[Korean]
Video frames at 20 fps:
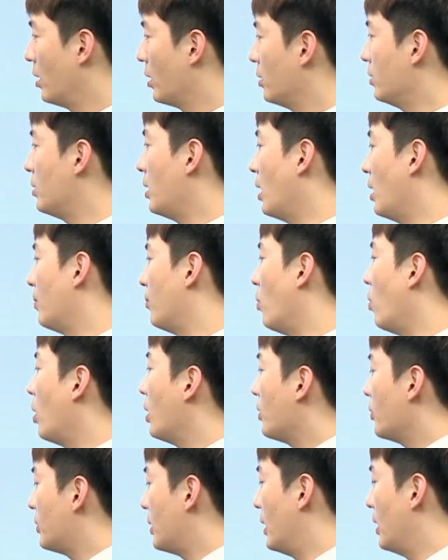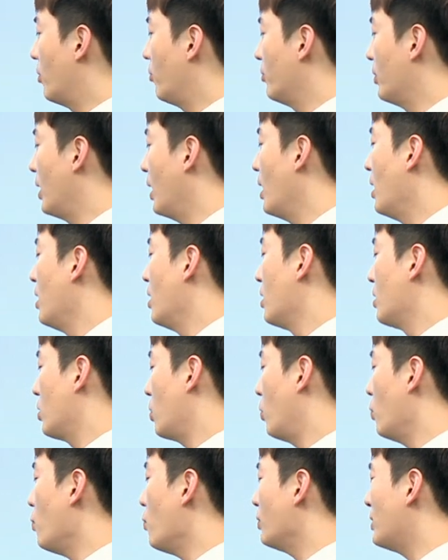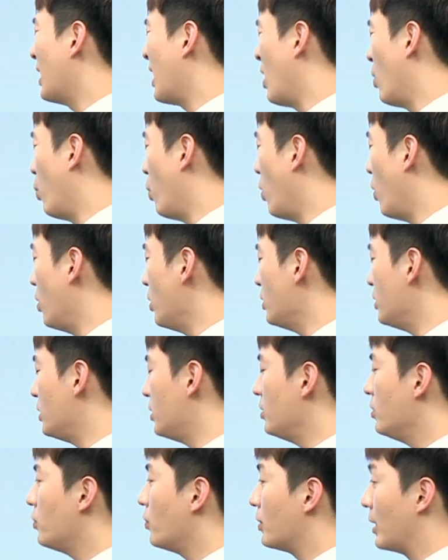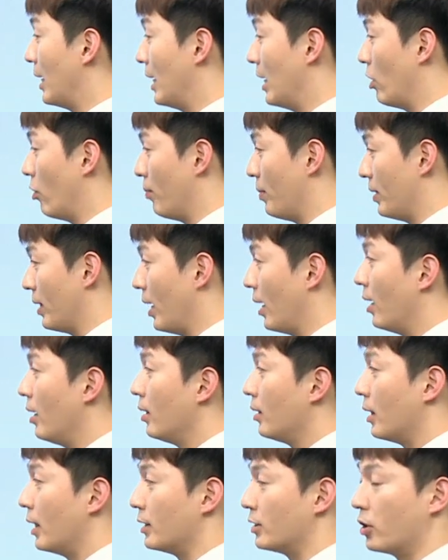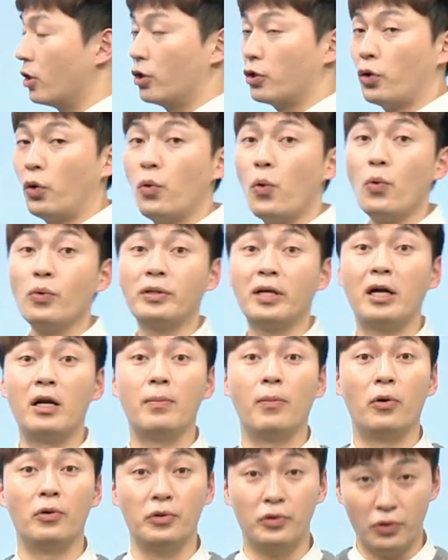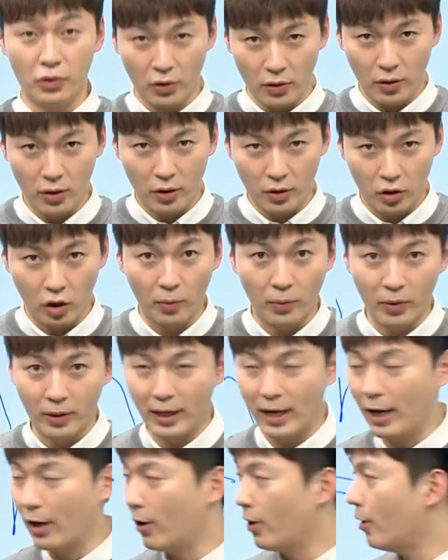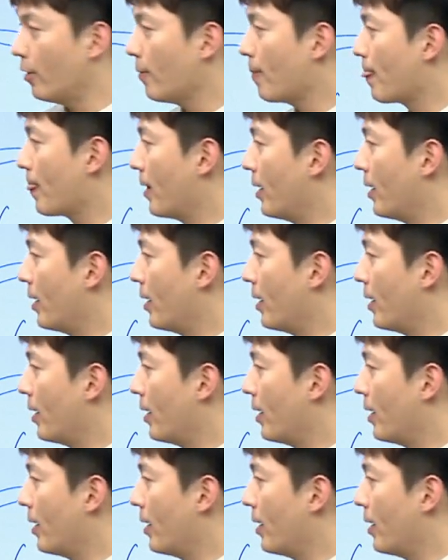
근데 뭐가 더 잘 나온다? 형용사가 훨씬 더 잘 나옵니다. 그래서 형용사를 먼저 넣어볼까요?